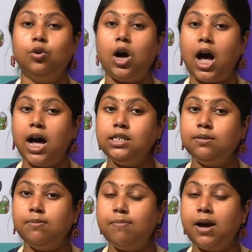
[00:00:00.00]
तो आज
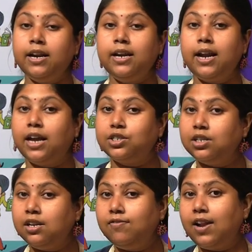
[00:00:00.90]
हम हमारे
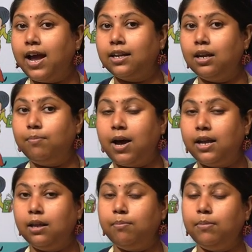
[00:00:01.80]
नेशनल फ्लैग के
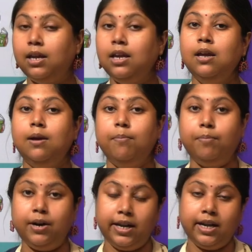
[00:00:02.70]
बारे में
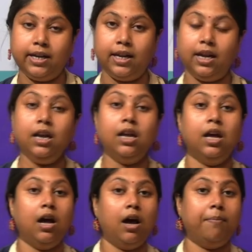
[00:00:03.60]
पढ़ेंगे
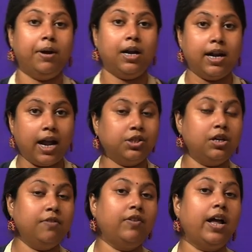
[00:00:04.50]
हमारा
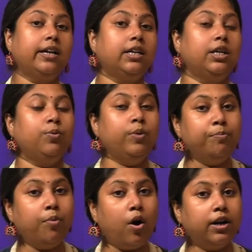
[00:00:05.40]
नेशनल फ्लैग क्यों
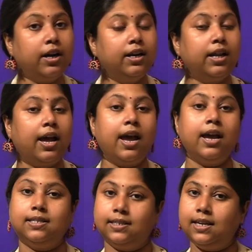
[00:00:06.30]
इम्पॉर्टेंट है
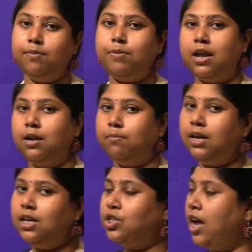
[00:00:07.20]
इसके बारे
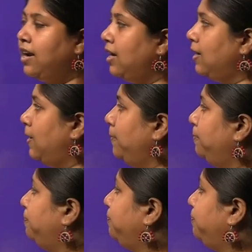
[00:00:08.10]
में जानेंगे